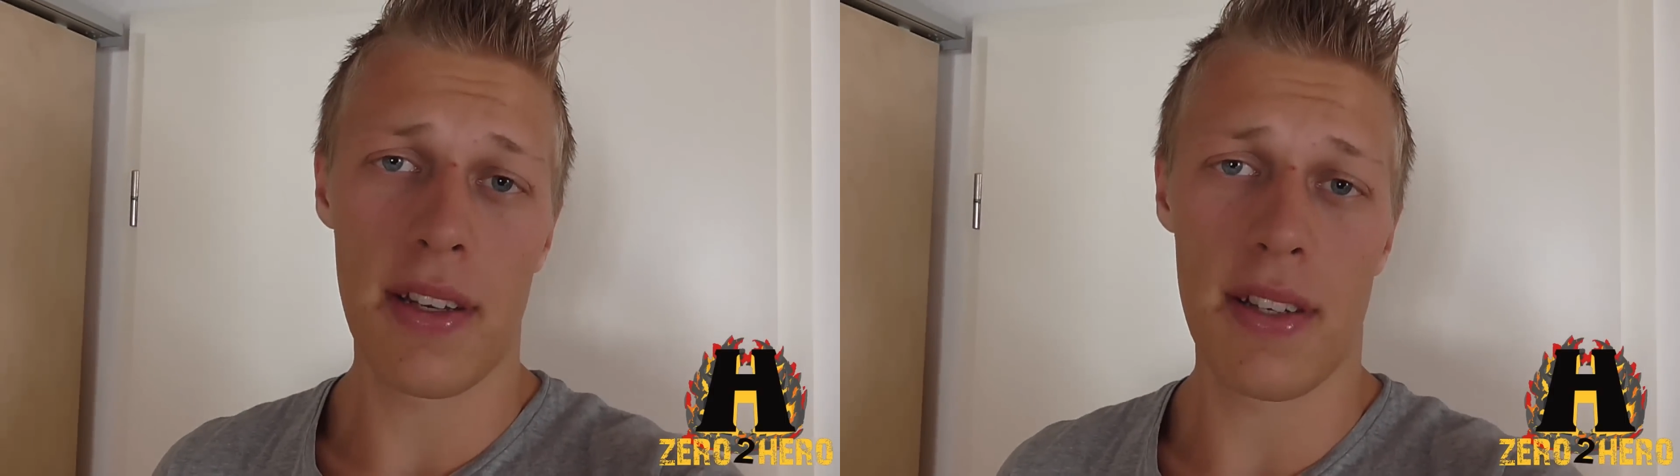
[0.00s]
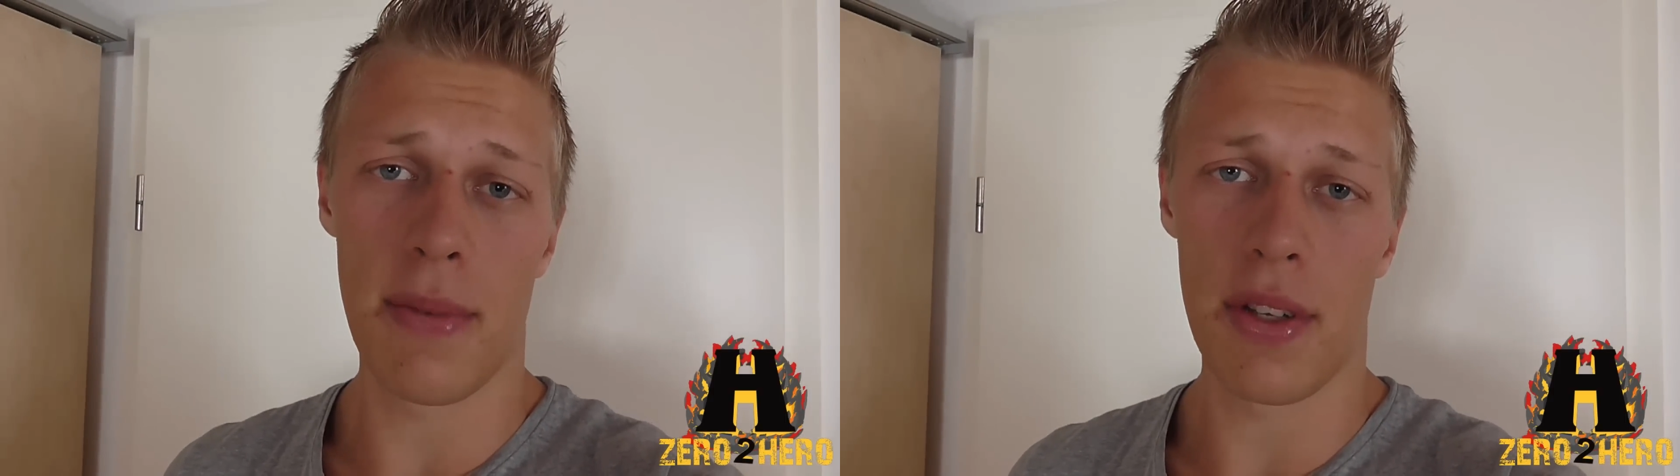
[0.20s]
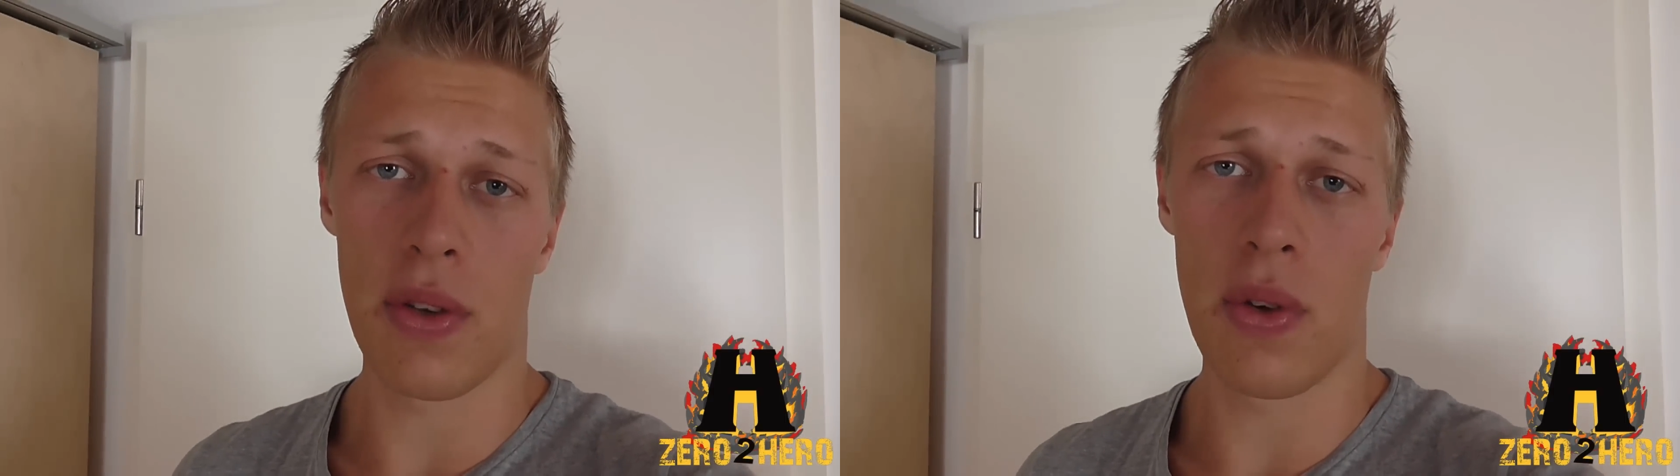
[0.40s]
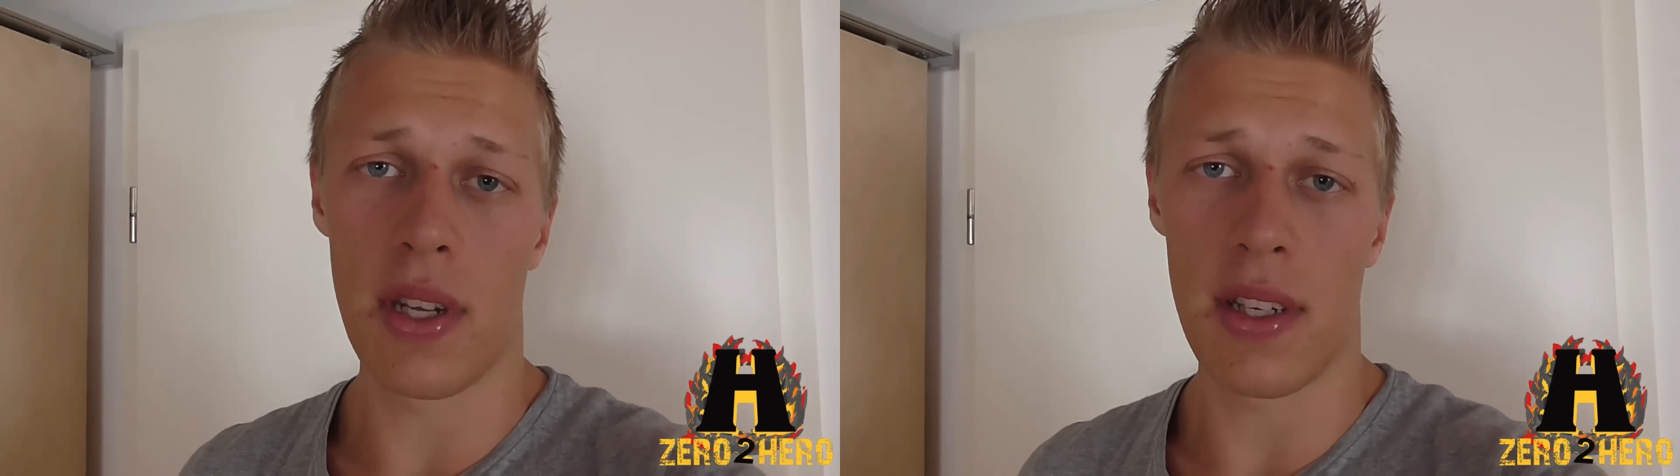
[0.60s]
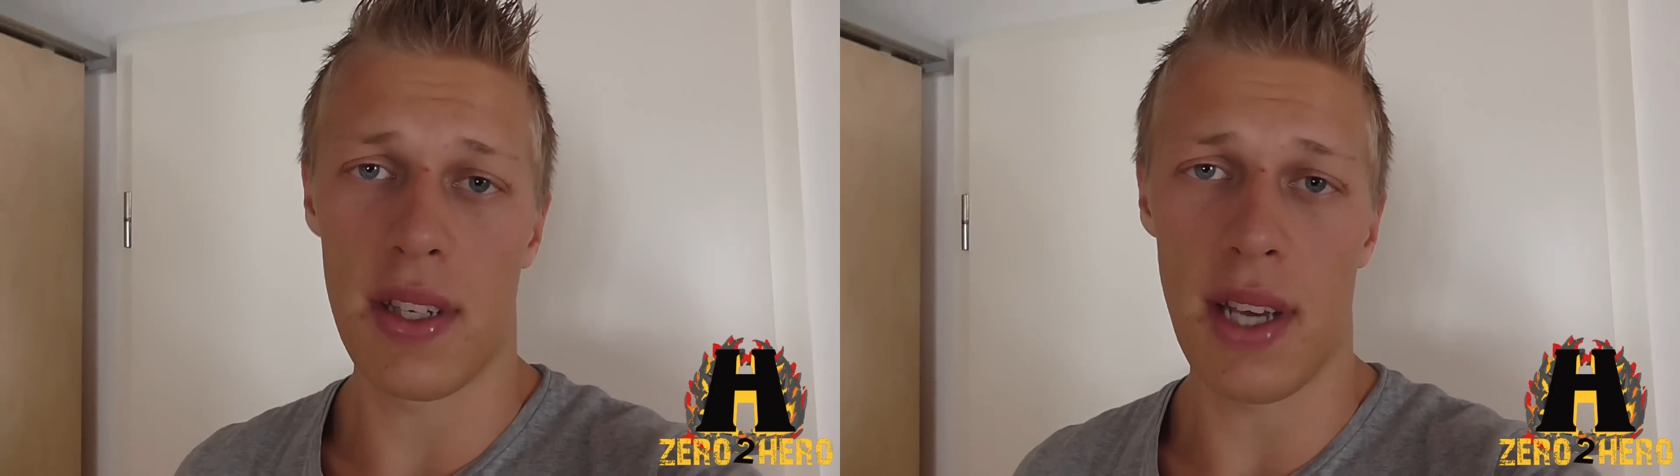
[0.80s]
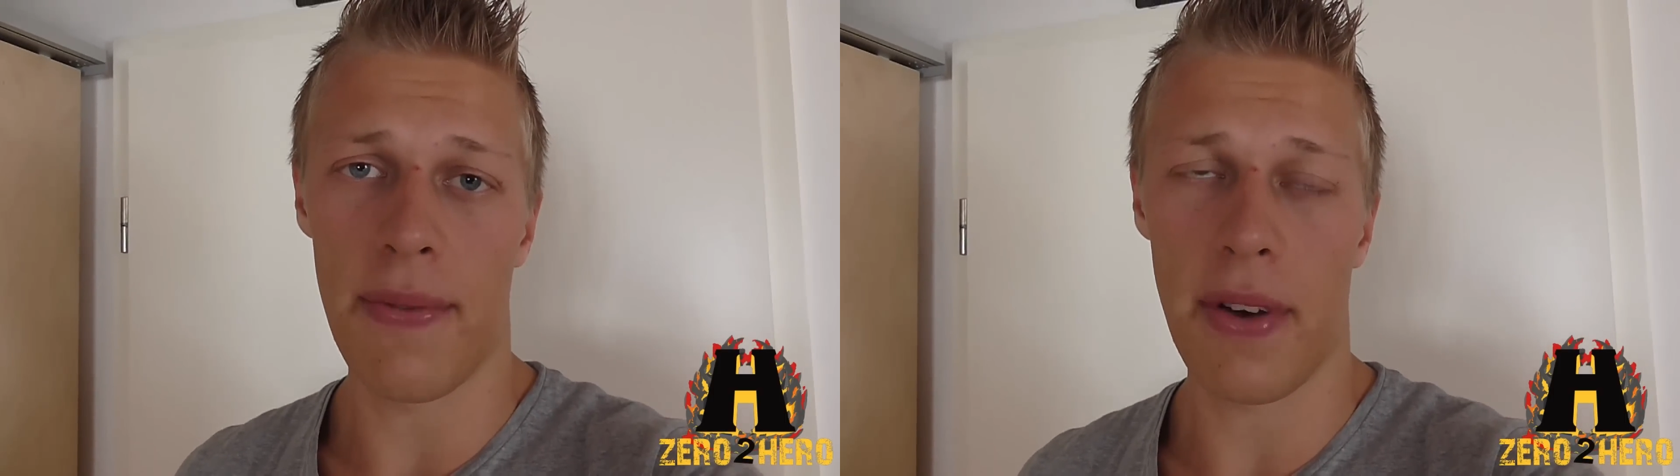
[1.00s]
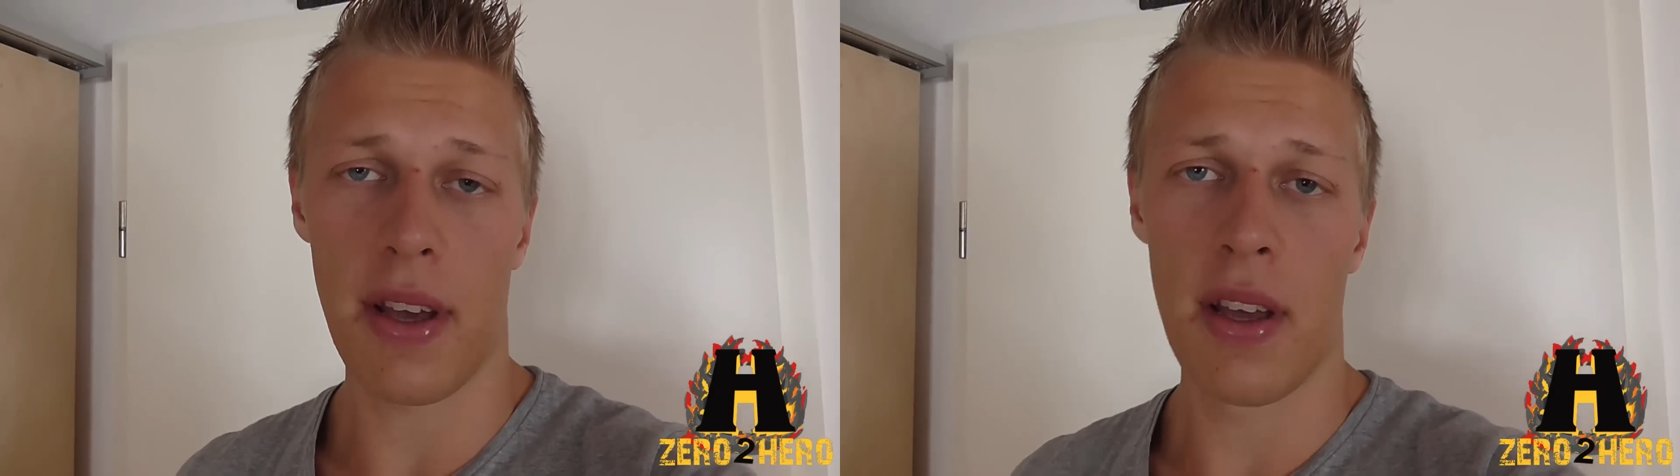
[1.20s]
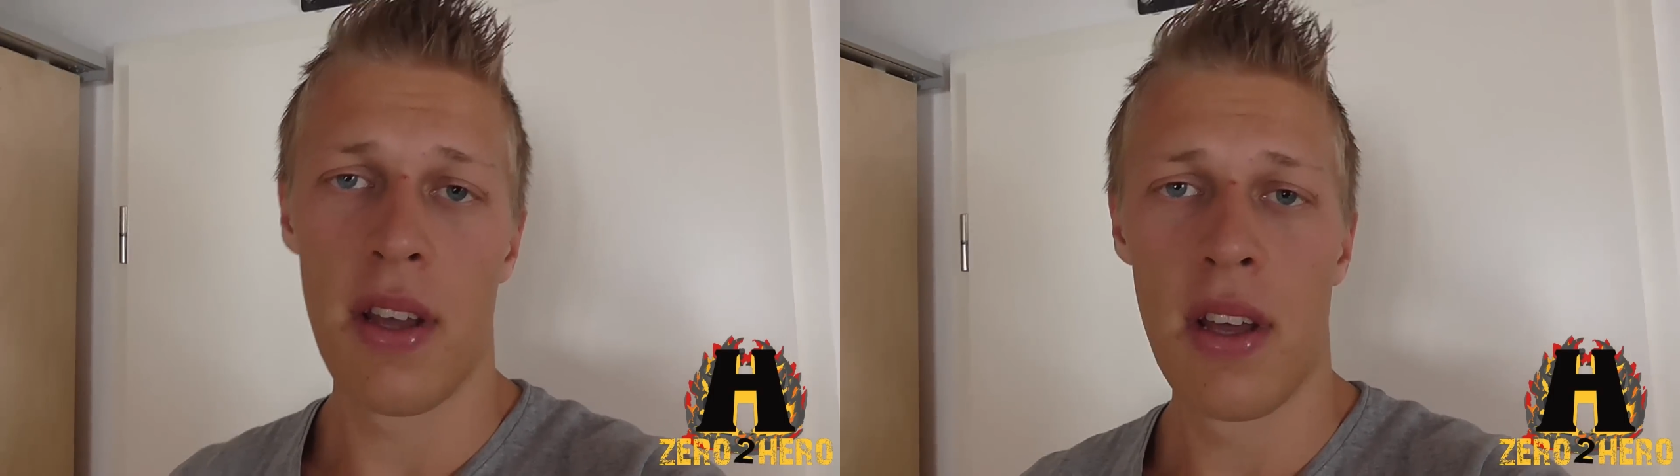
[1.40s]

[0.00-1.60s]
das immer so, dass ich einfach,